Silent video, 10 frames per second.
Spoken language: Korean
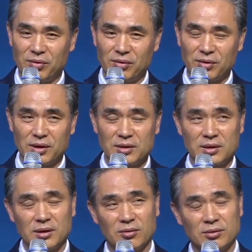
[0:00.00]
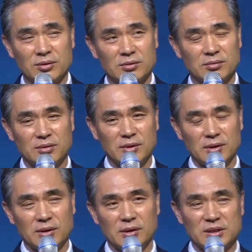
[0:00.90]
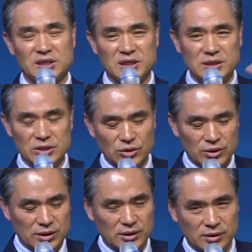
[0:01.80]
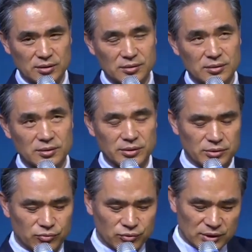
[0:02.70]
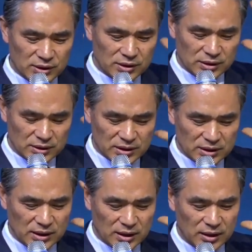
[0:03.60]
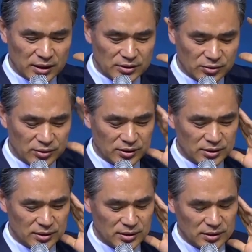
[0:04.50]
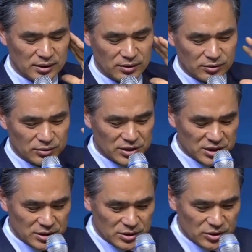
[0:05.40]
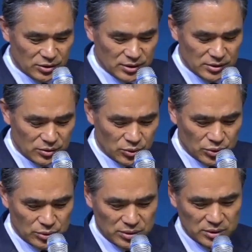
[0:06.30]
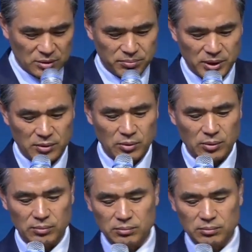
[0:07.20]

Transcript: 그러니까 이게 어떤 신적인 우리 신앙 안에서 있는 이 어떤 신적인 요소를 이렇게 빼고